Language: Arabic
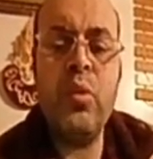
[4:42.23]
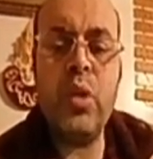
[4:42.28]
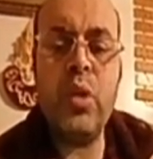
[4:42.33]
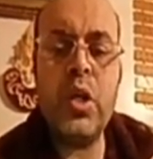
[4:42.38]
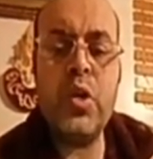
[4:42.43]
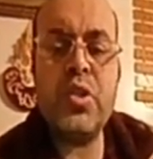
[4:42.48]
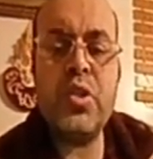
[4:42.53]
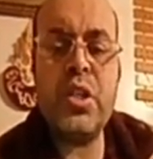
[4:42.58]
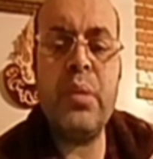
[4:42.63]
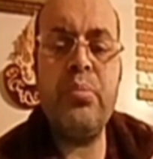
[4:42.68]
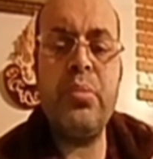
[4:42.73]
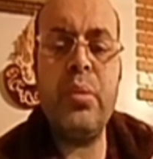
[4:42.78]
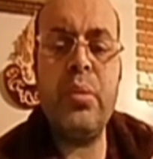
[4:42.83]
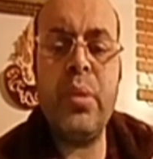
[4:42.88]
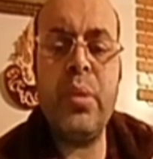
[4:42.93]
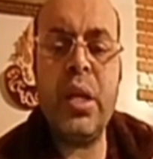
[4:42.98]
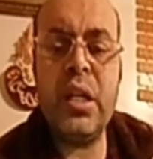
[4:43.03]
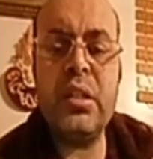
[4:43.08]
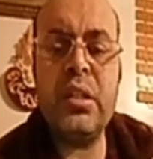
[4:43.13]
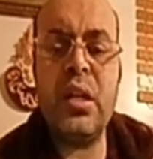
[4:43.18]

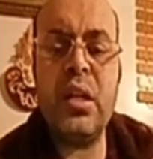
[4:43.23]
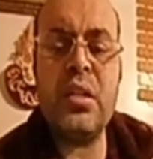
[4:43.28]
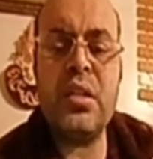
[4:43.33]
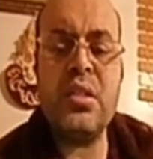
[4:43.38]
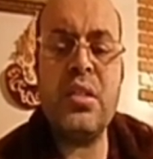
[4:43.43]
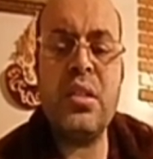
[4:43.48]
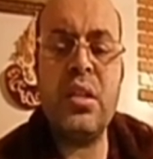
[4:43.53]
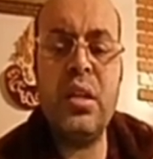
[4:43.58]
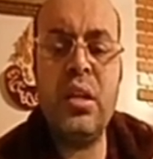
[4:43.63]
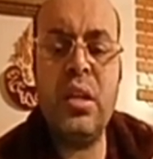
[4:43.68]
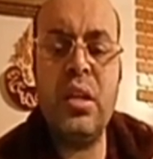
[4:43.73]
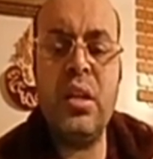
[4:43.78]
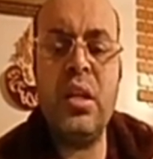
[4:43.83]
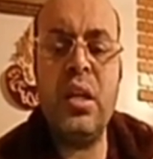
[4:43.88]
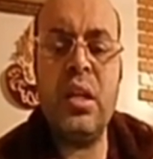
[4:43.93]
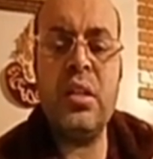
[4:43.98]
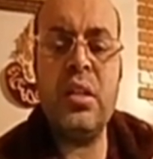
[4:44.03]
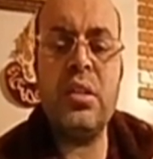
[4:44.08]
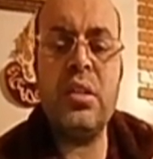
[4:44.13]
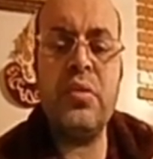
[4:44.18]
ويسبب أضرار
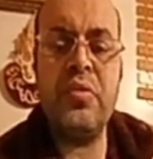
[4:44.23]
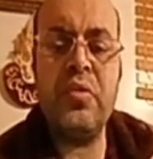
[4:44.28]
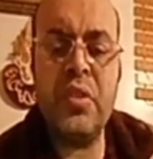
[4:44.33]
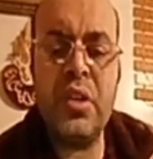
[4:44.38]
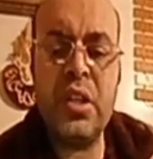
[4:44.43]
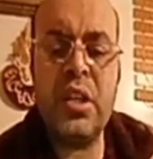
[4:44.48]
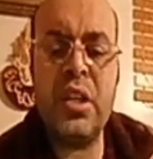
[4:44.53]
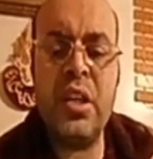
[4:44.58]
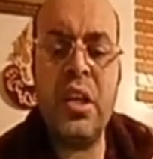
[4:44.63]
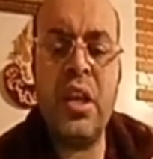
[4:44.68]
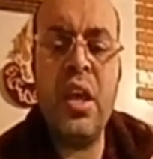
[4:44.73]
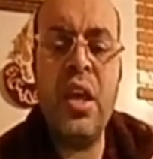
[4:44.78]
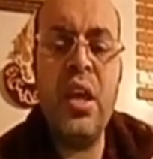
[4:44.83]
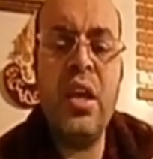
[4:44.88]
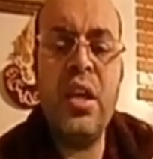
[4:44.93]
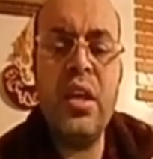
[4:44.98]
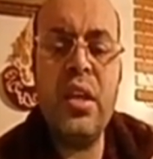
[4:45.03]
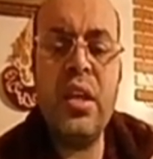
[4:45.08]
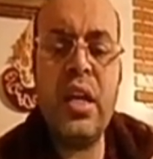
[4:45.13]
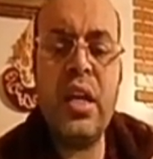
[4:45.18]
صحية لطفلك
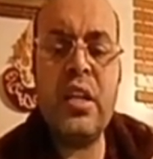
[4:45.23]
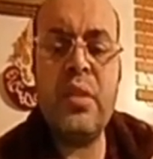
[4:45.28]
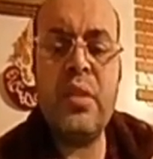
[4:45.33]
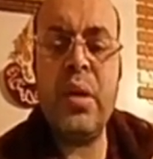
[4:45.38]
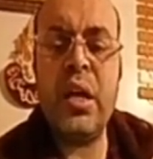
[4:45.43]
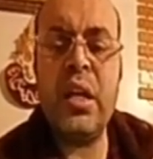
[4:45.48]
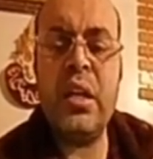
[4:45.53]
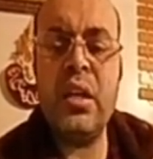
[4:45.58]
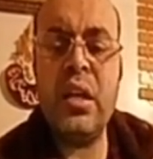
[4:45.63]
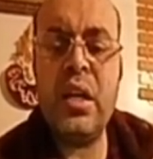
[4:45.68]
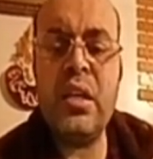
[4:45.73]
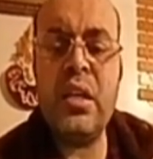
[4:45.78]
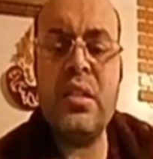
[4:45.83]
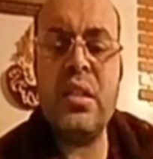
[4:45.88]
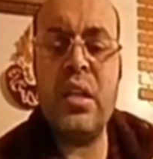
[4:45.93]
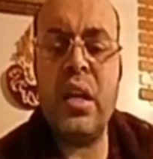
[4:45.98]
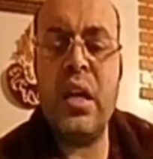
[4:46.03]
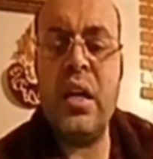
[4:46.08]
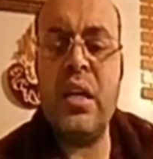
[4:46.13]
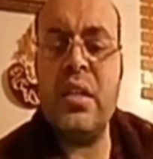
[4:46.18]
يجب أن
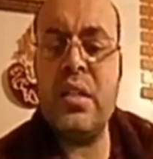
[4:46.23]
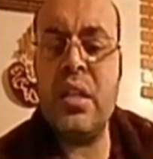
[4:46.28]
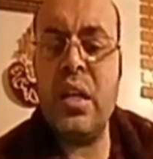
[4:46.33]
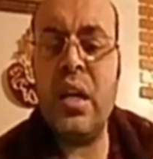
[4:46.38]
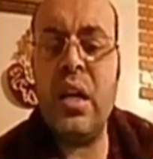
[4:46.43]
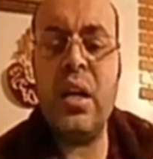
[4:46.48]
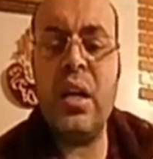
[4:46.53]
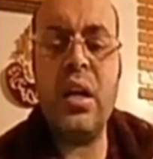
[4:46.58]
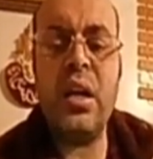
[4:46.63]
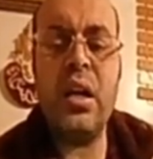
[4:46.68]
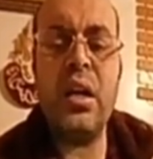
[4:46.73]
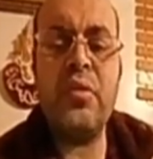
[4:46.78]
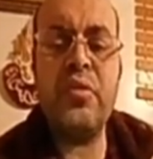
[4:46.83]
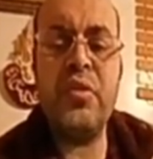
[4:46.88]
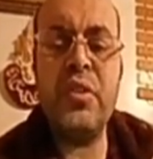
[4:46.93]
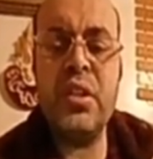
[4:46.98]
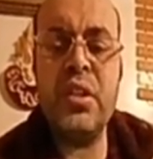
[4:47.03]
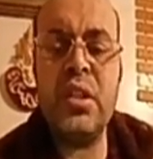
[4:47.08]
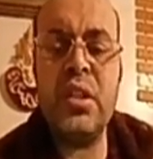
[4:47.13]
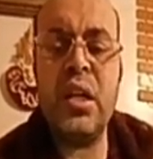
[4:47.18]
يحظر هذا العقار
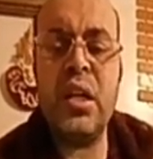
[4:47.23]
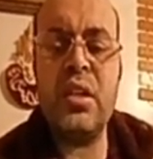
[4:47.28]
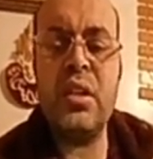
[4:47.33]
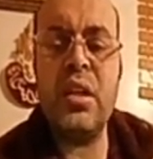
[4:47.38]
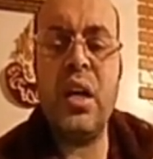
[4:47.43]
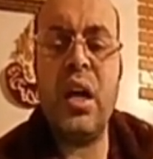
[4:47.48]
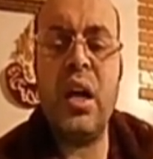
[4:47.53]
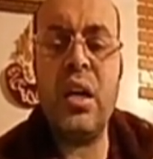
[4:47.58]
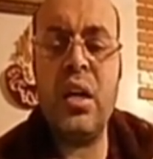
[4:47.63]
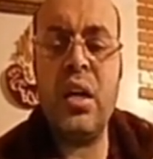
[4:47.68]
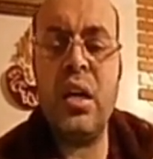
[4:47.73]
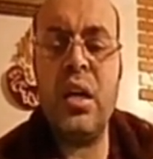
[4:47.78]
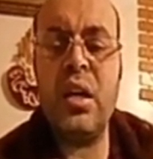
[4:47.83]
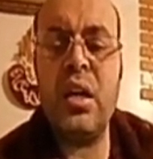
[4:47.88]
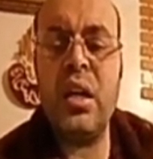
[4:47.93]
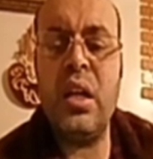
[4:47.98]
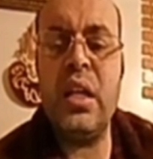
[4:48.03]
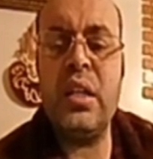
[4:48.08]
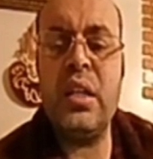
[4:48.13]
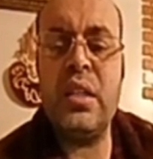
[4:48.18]
في درجة
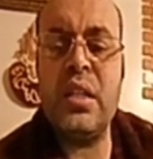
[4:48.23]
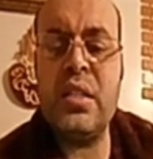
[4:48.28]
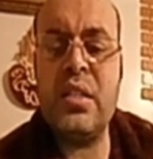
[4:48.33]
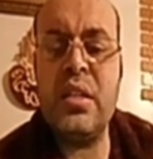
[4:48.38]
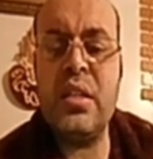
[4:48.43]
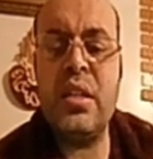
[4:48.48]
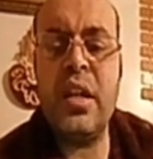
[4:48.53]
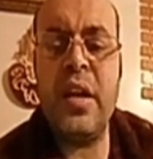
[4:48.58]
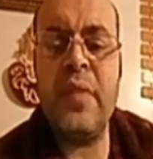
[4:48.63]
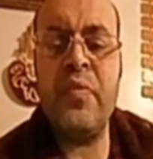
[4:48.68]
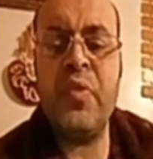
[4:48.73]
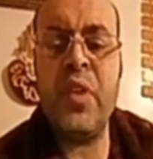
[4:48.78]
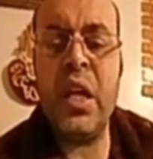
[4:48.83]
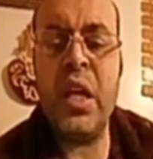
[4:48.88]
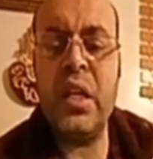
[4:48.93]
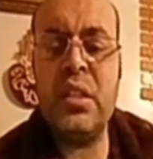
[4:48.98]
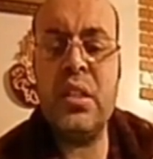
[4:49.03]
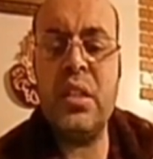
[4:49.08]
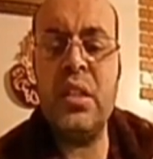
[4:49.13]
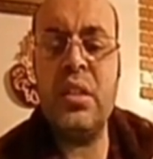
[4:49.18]
حرارة لا تزيد عن
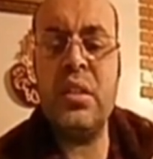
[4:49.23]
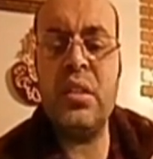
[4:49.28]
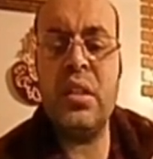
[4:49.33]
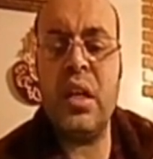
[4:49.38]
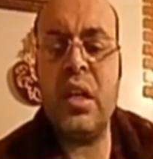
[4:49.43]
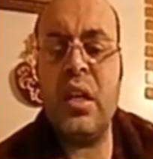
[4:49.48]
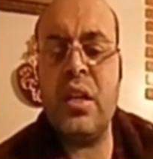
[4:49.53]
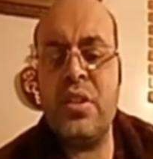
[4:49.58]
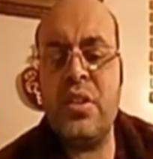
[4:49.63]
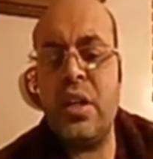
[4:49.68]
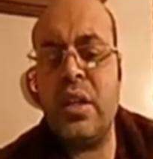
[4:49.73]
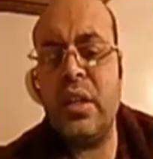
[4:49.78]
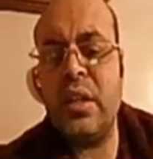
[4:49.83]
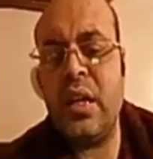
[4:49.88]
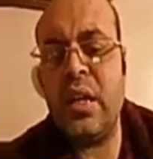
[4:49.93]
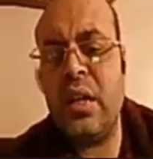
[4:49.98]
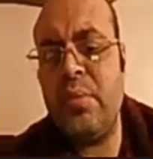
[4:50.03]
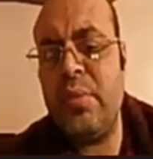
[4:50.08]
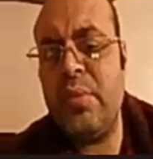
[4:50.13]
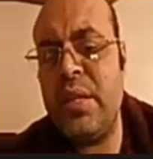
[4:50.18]
30 درجة يعني